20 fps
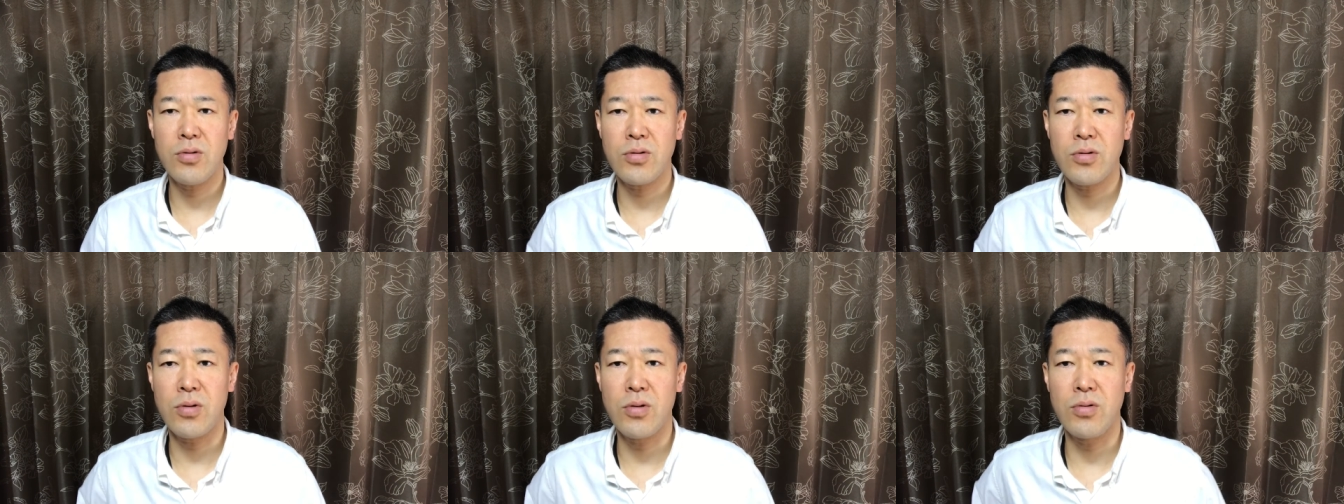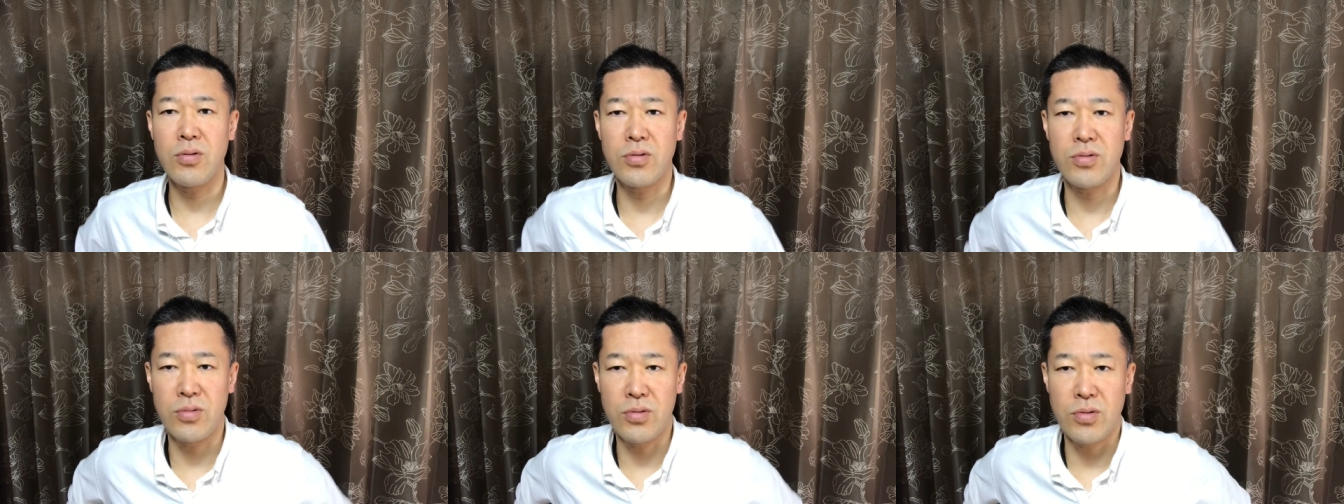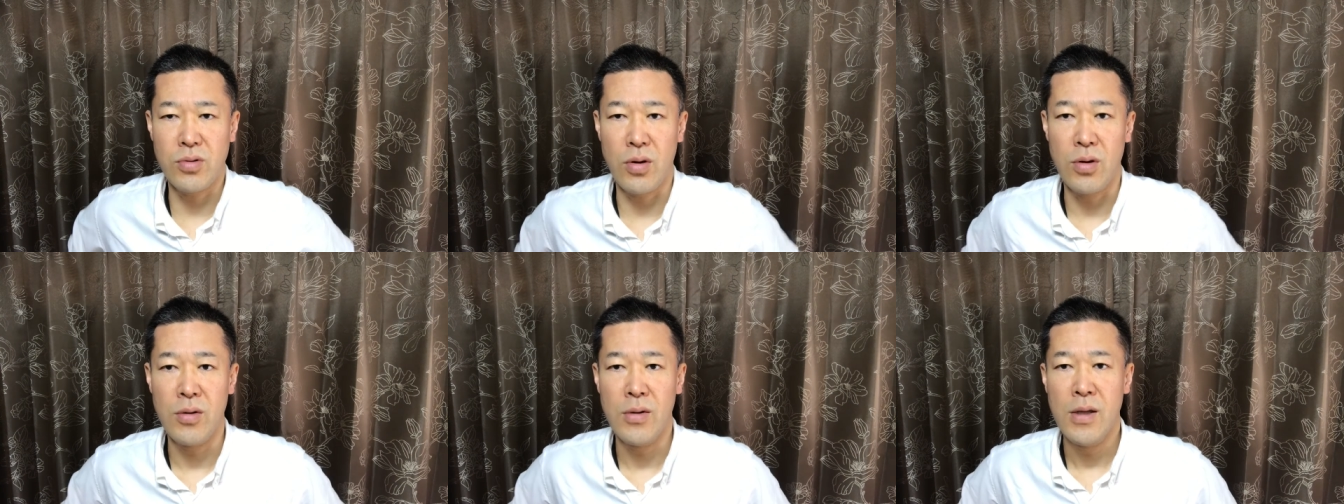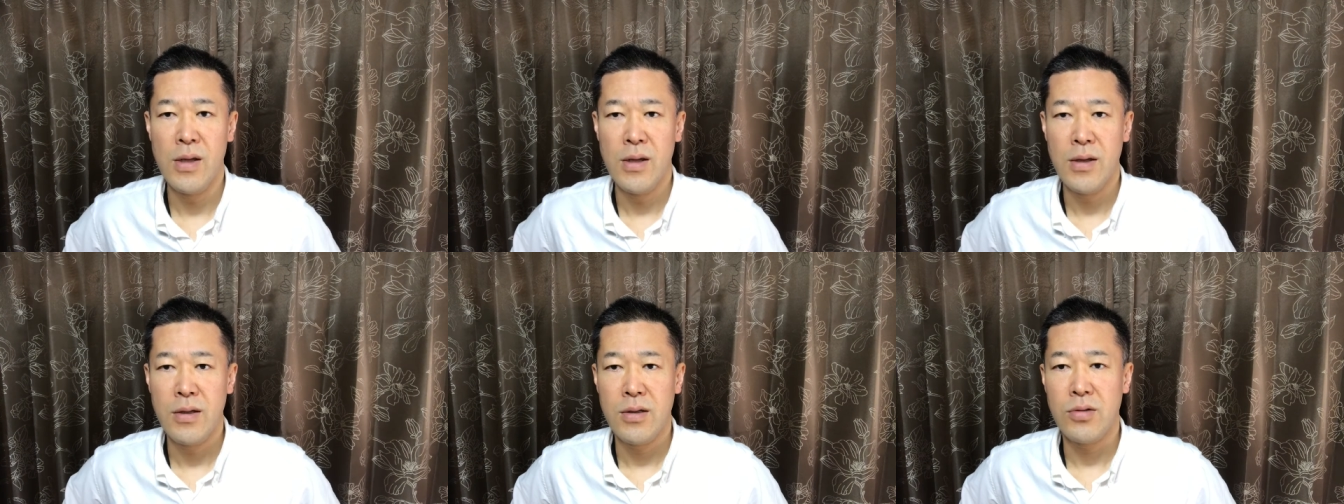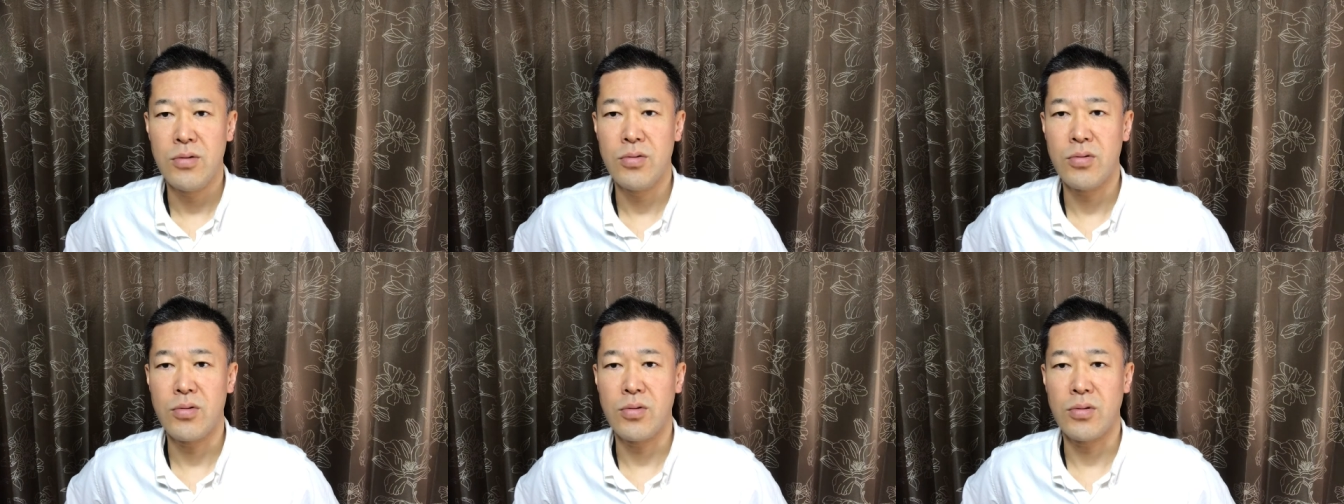それをすると
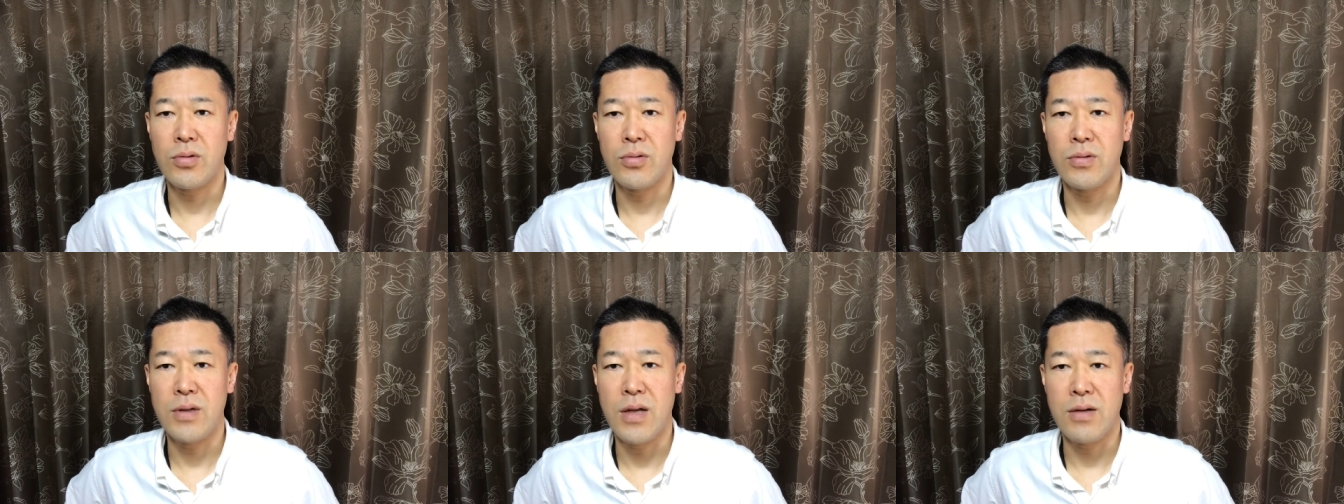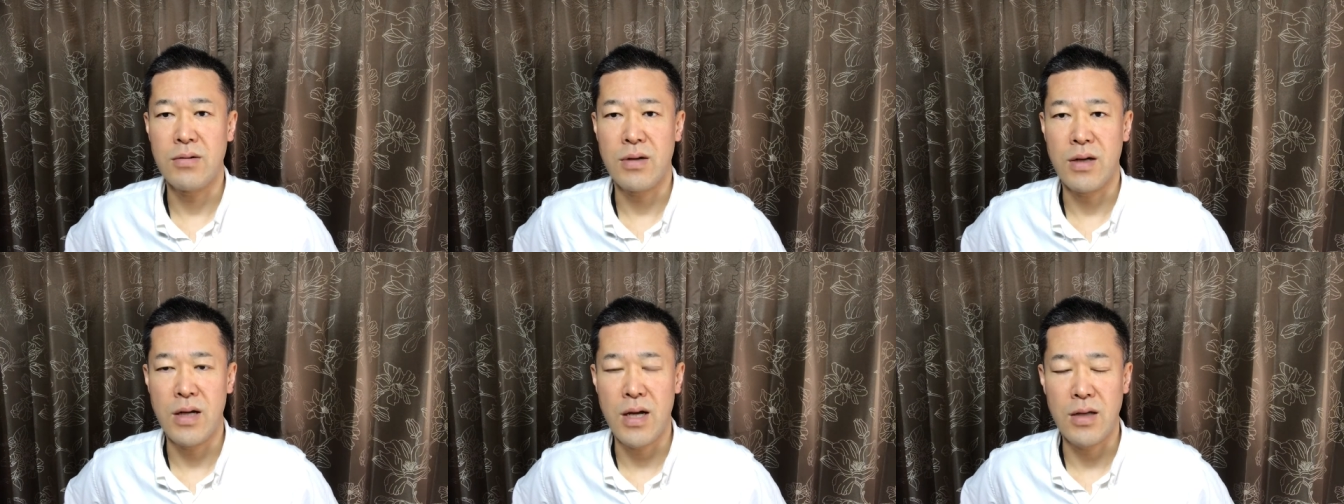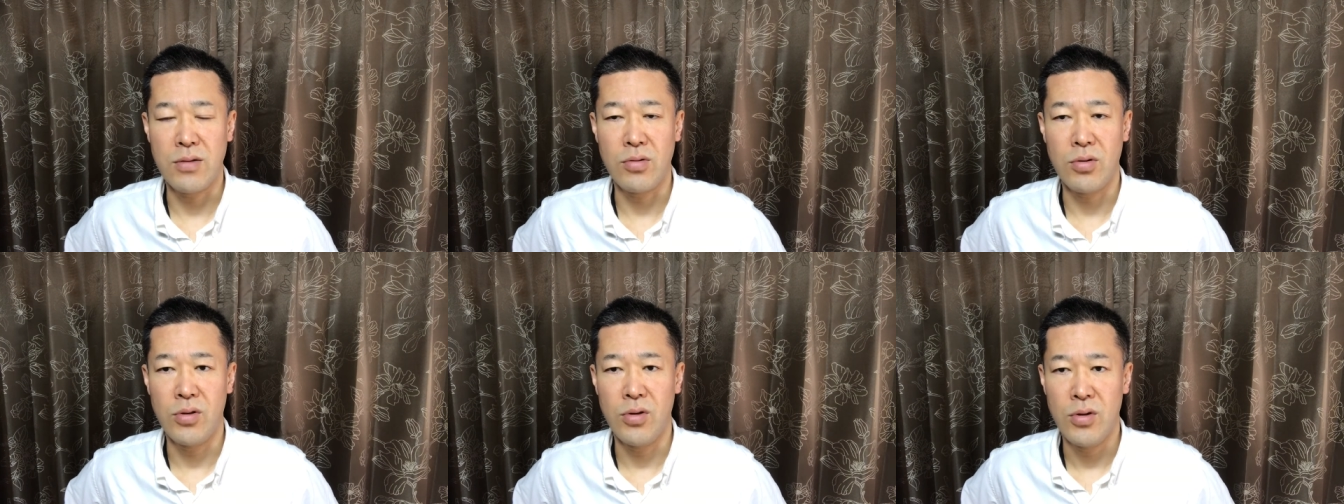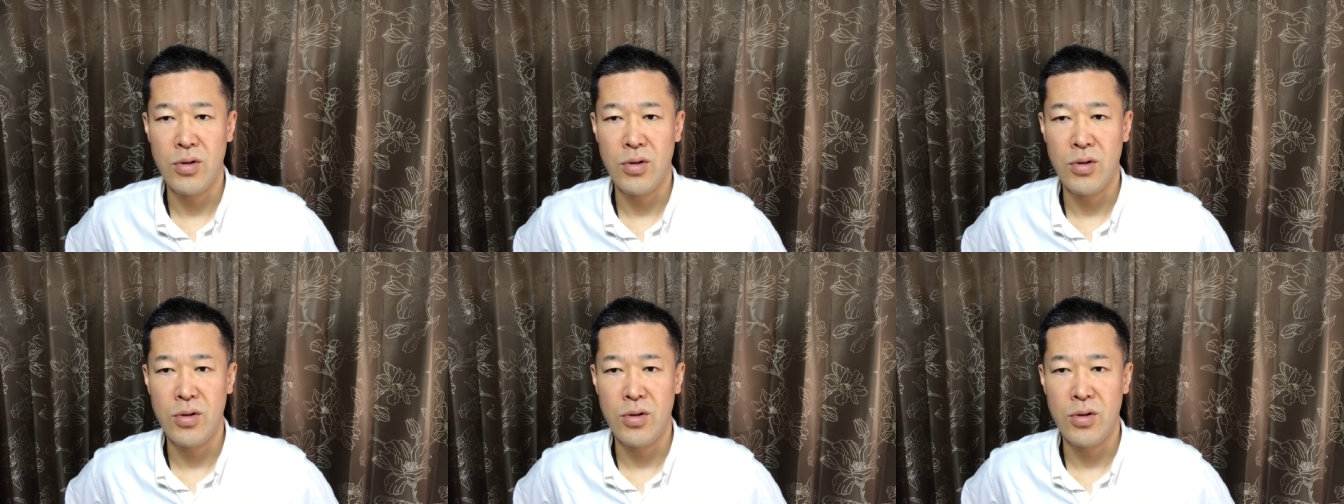いうことになるかなと